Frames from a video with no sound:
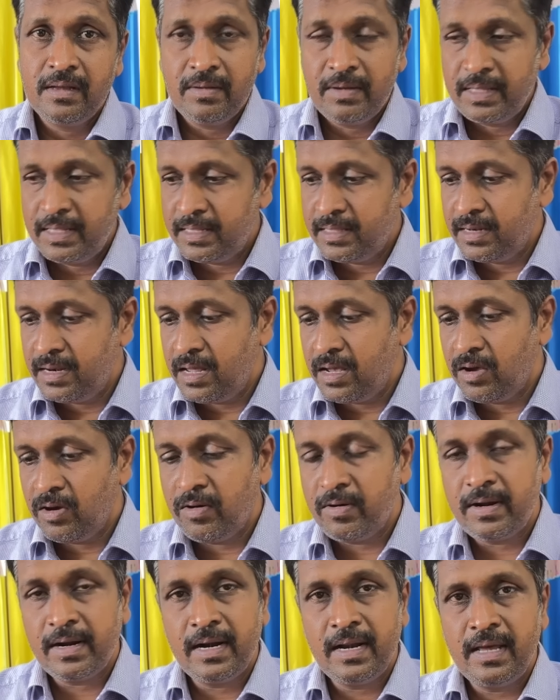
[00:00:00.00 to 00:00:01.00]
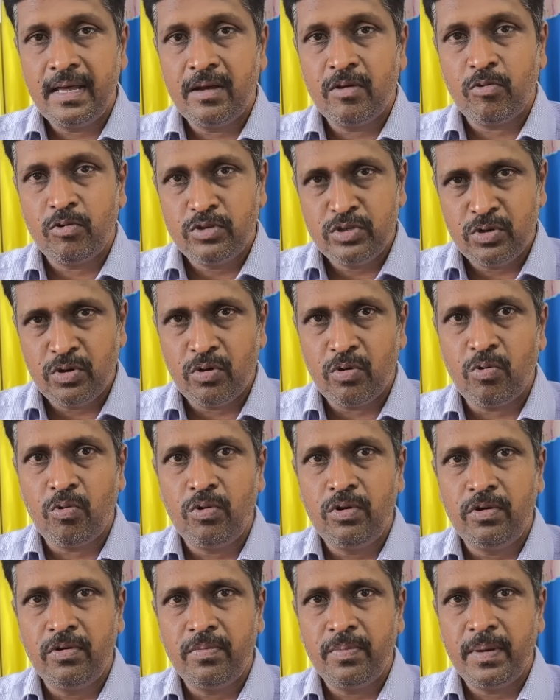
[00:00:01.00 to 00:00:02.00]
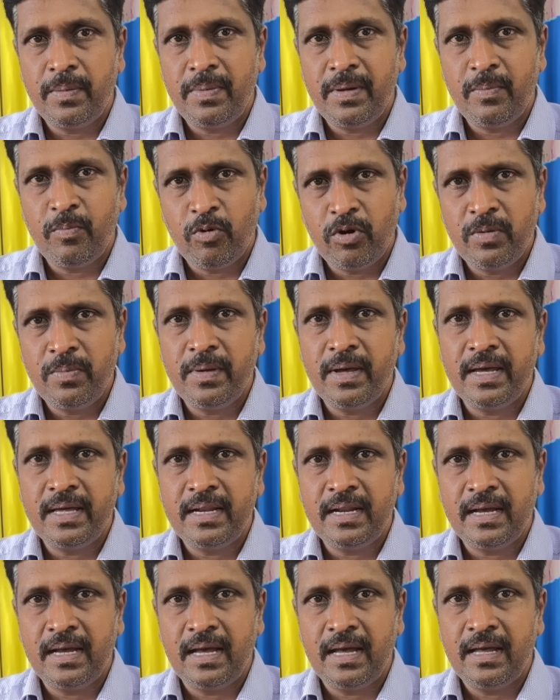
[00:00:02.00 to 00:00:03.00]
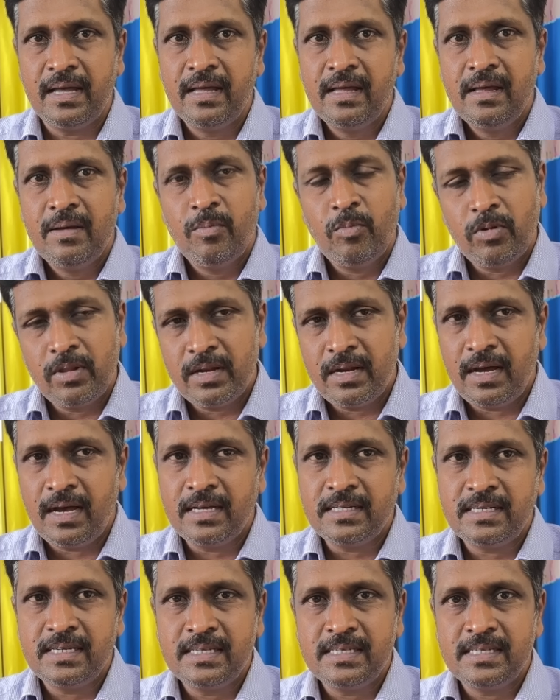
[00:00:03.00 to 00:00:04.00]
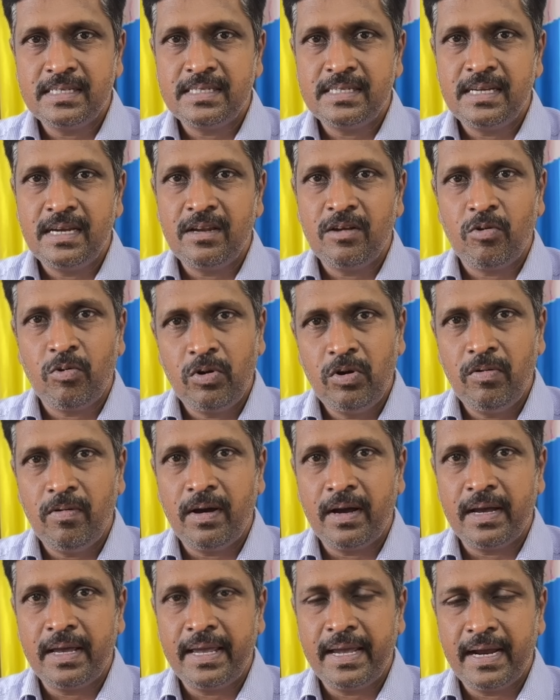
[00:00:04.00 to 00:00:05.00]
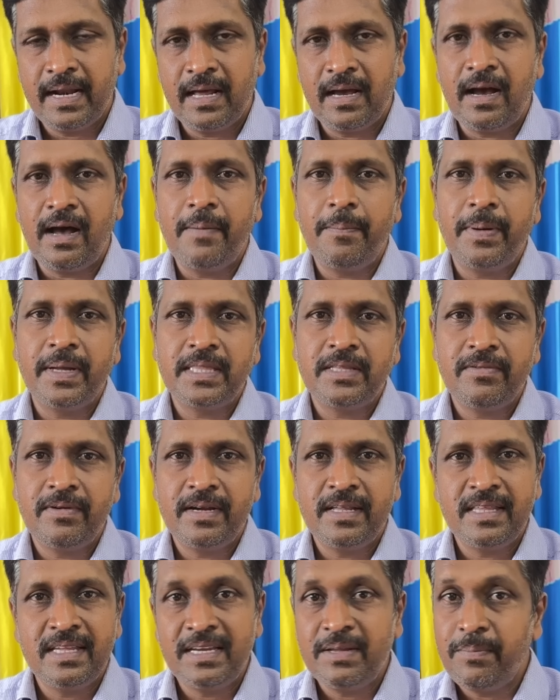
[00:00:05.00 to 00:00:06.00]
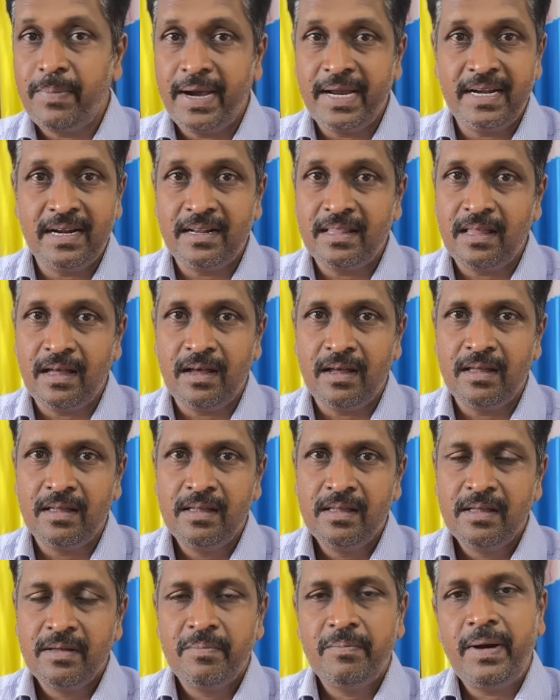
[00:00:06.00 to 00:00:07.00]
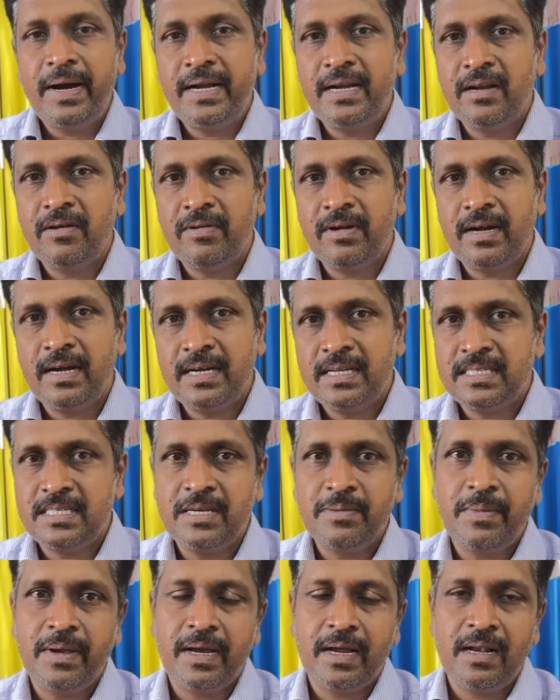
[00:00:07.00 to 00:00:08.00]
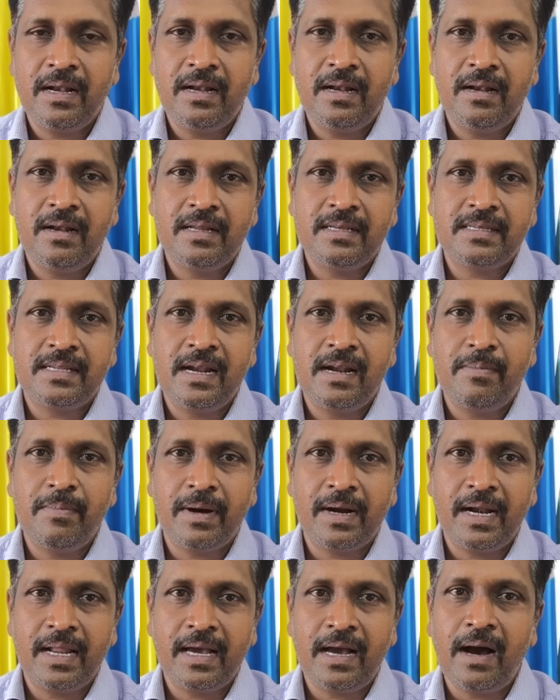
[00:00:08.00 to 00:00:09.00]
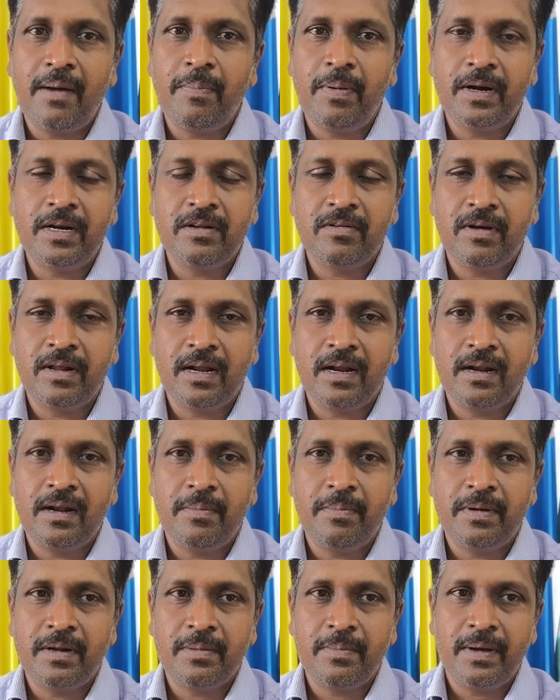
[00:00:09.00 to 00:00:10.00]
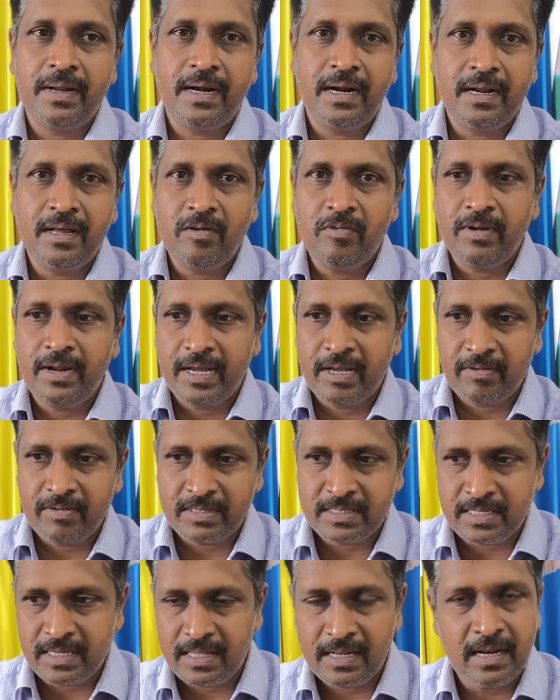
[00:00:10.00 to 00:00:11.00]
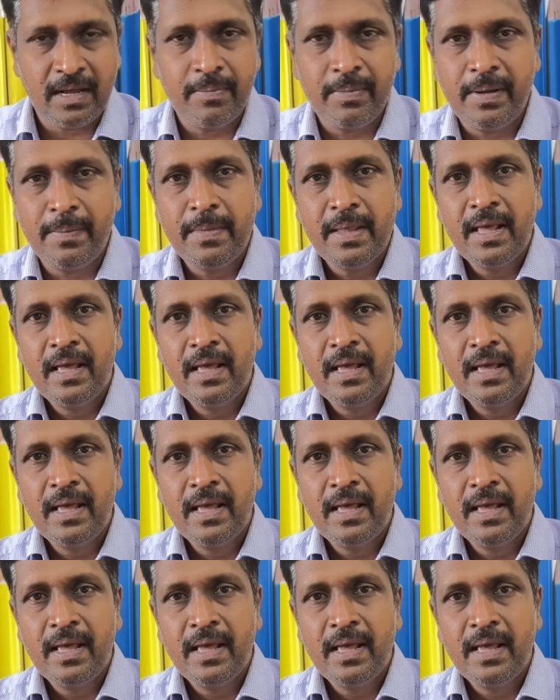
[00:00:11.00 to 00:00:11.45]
நெதன்யாக அவர்களே கொஞ்சம் கூல்டவுன் பேபி பொறுமையாக இருங்க முதல்ல ஆஸ்ட்ரேஜியஸ் டீலில் கொண்டு வாங்க எங்களை காப்பாற்ற வேண்டியது இனி பைடன் தான் பைடன் அவர்கள் நிச்சயம் எங்கள் இஸ்ரேல் மக்களை காப்பாற்றுவார்கள் அப்படின்ற மாதிரியான ஒரு ரெக்வஸ்ட் அது இல்லாமல்